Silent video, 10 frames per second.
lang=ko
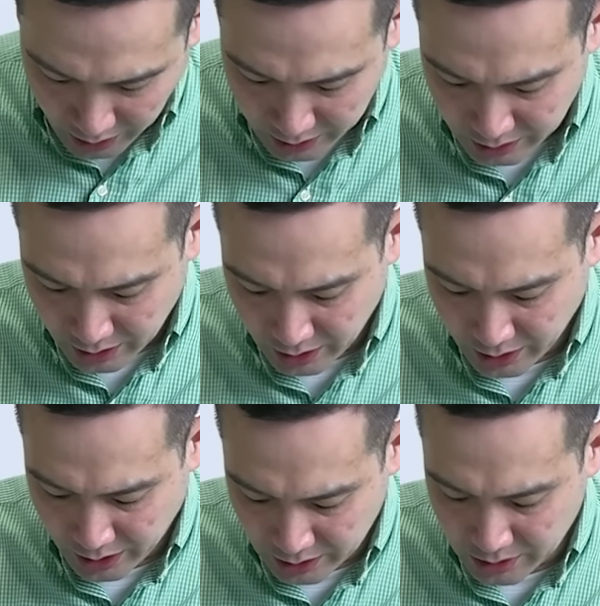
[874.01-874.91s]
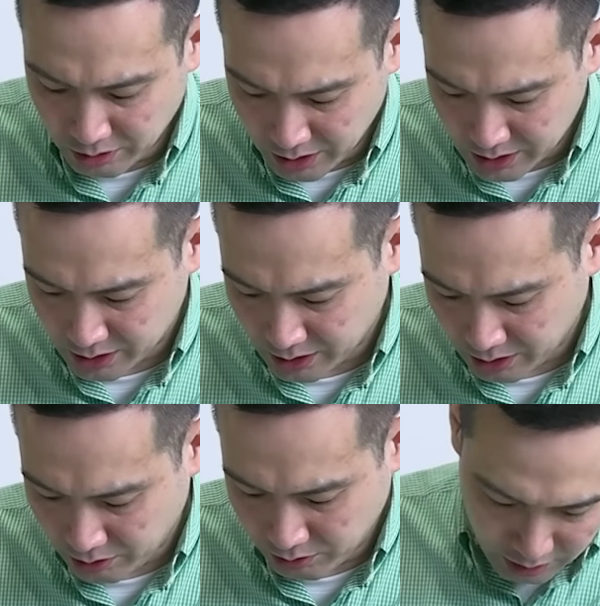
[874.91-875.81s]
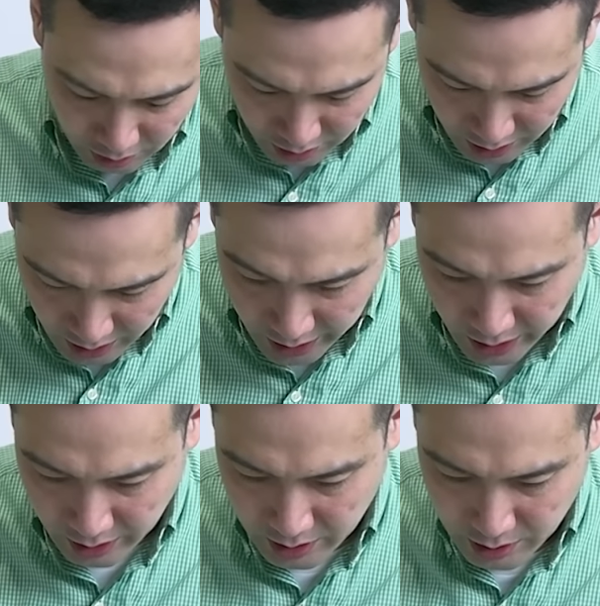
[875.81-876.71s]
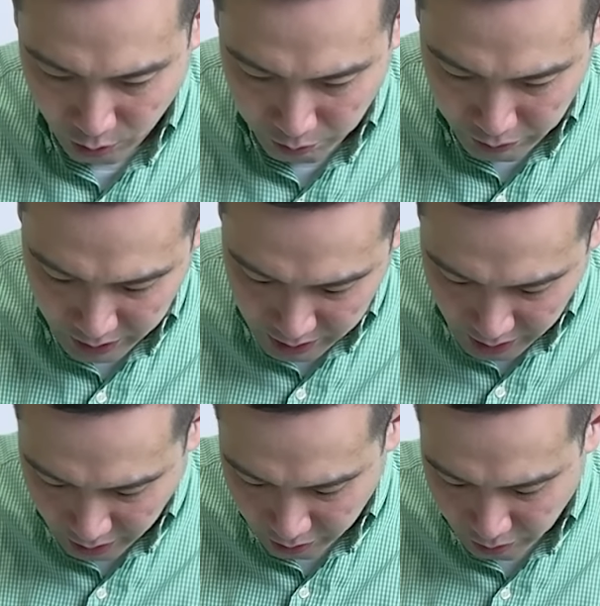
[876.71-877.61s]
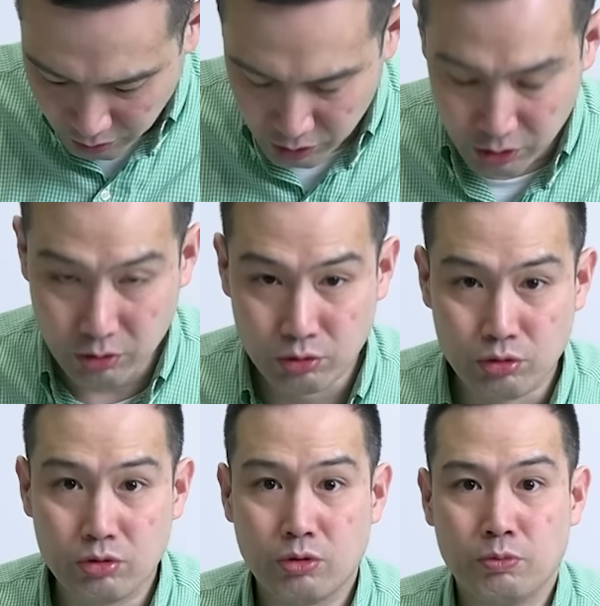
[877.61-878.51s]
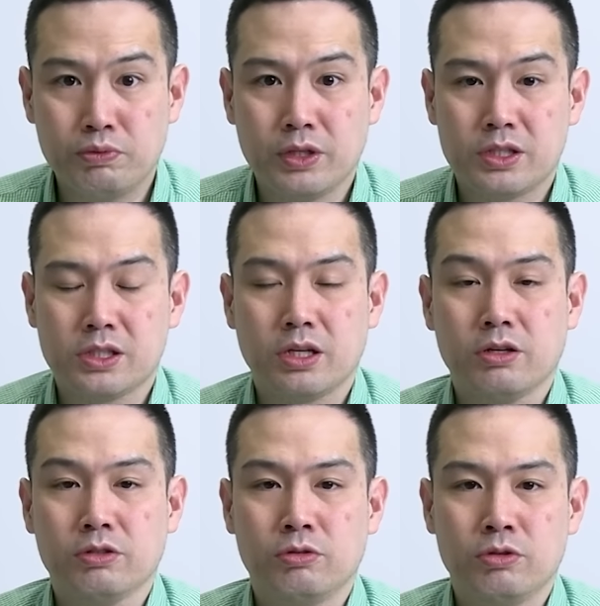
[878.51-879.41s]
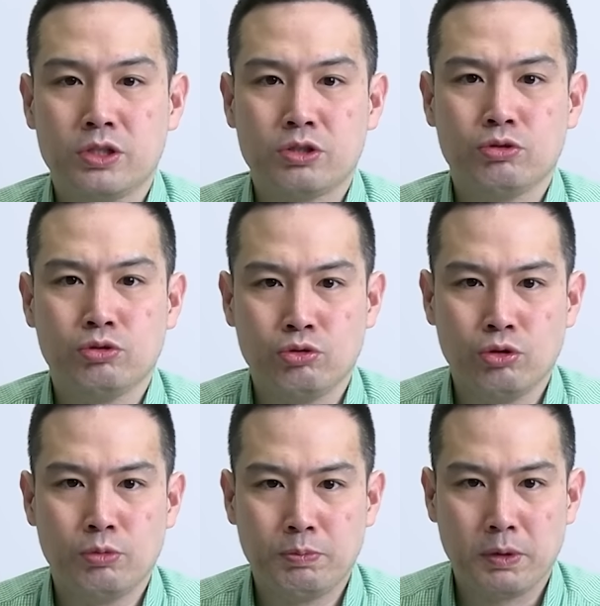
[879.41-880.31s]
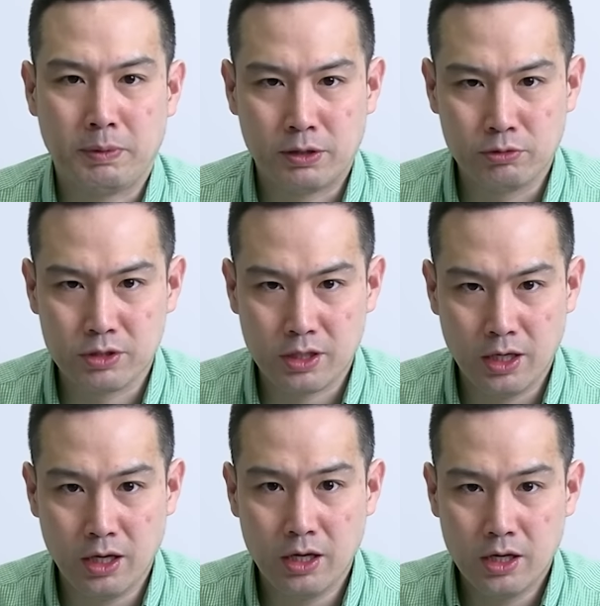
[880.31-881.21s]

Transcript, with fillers: 가능하게 하는 설계 자산이에요. 거기에 오픈엣지 테크놀로지, 오픈엣지 테크놀로지도 뉴로모픽 반도체에